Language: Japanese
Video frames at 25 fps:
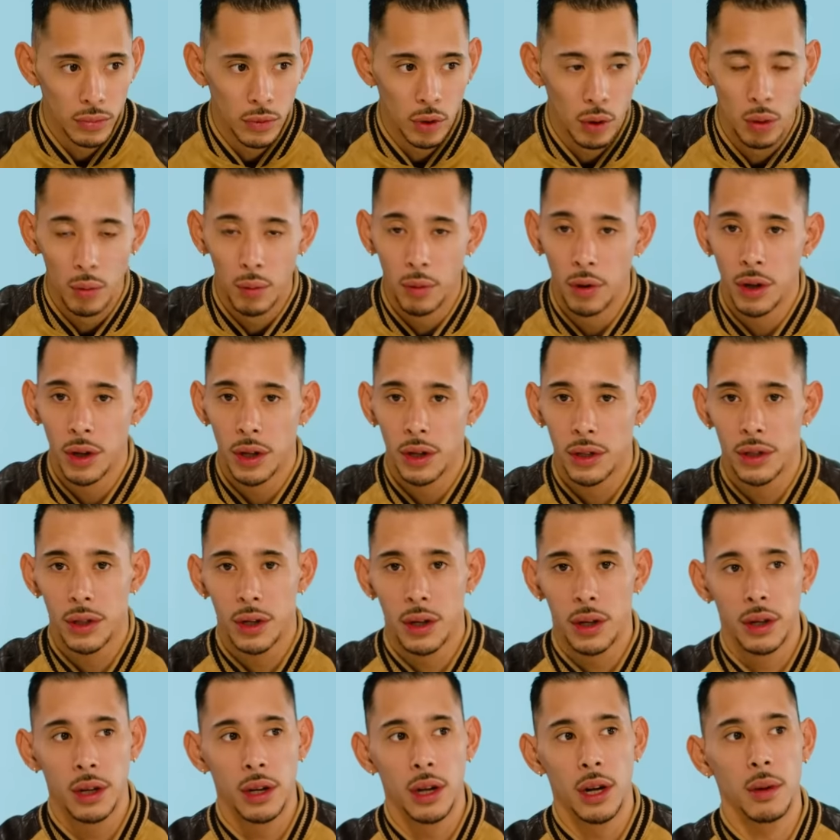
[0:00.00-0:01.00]
でも思い出せ
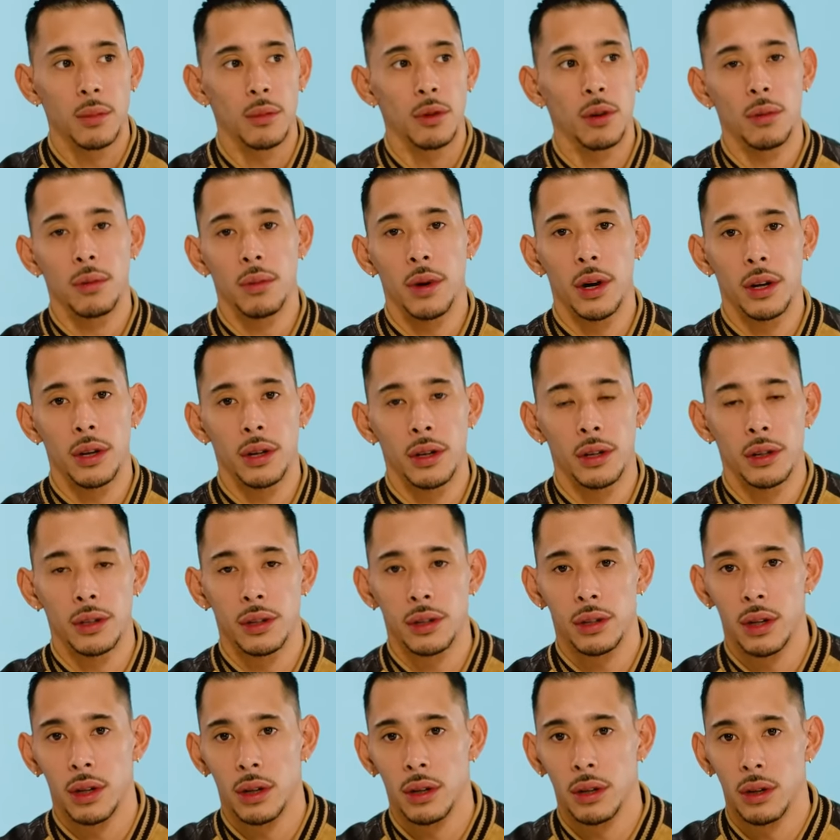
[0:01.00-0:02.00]
ないぐらいもう前に
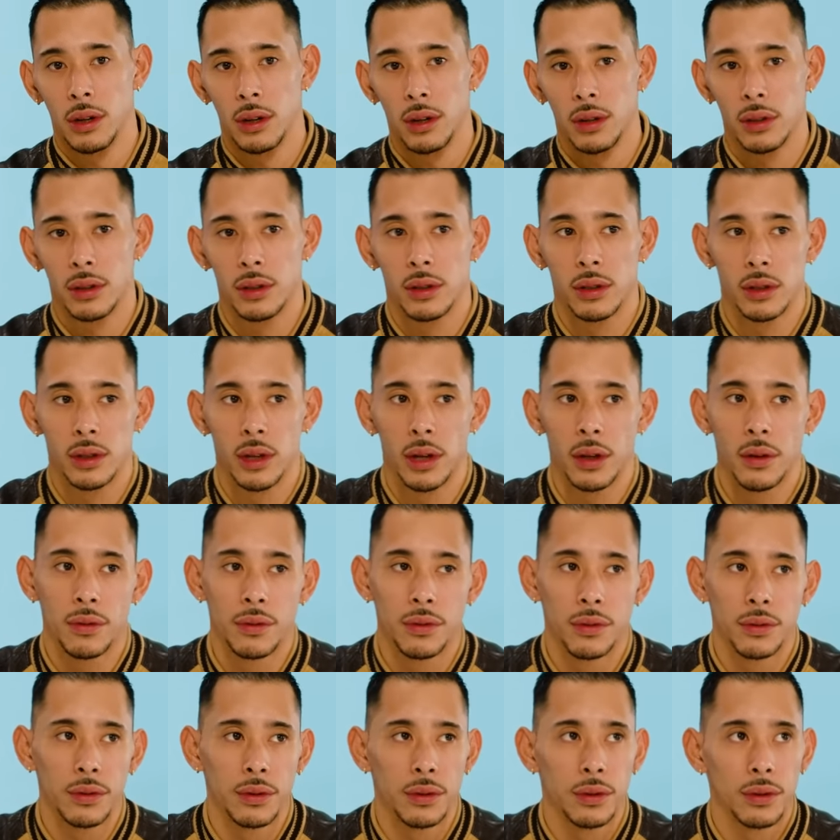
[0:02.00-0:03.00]
財
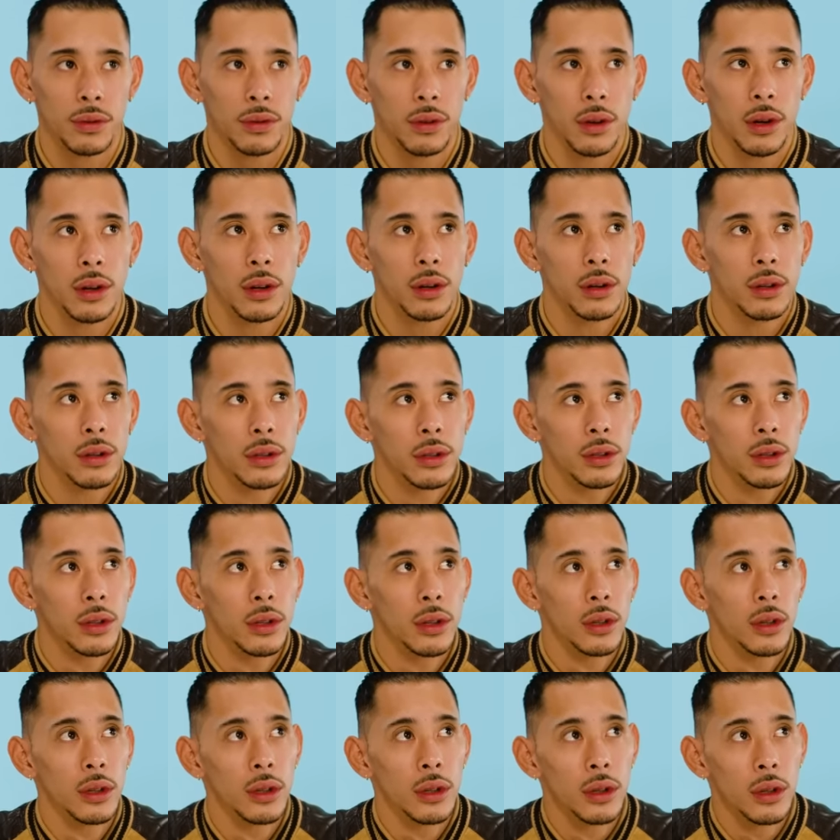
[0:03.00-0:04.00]
布は
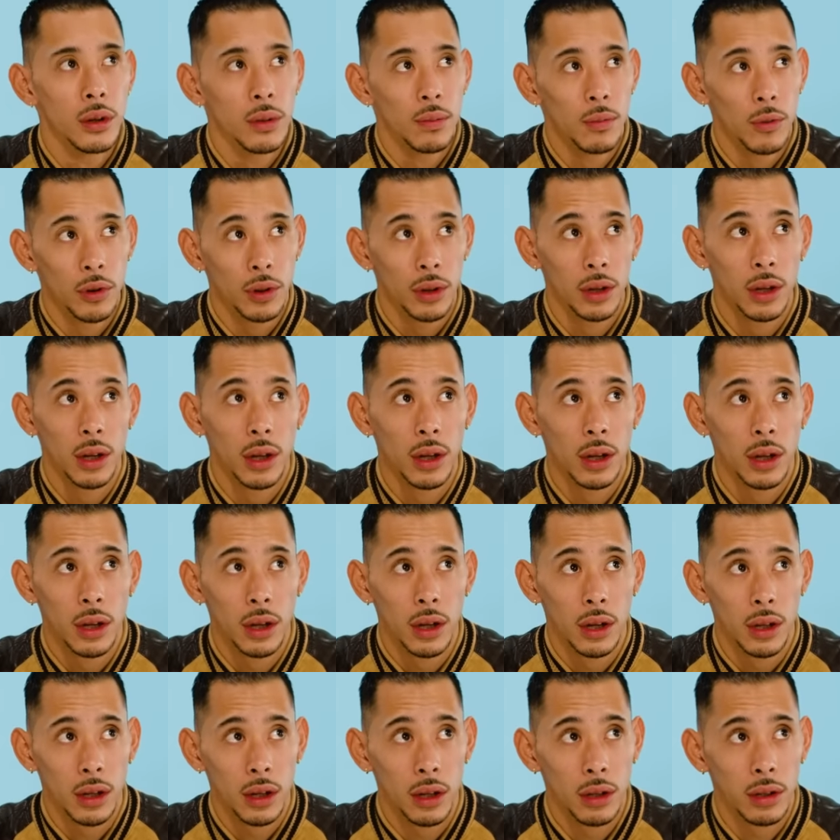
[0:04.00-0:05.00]
持って
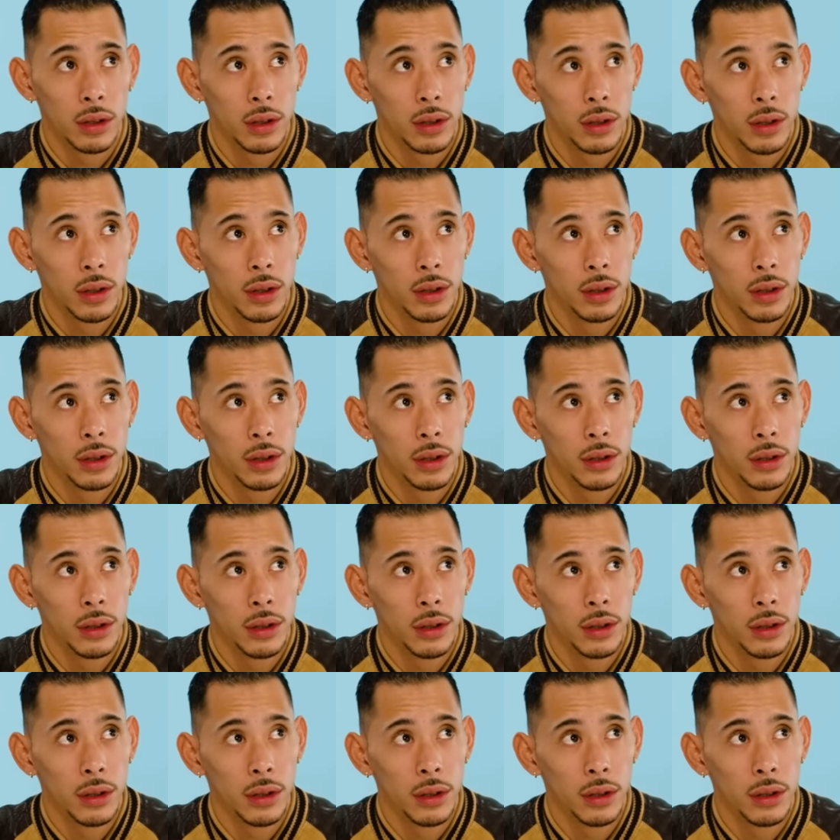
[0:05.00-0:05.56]
なくて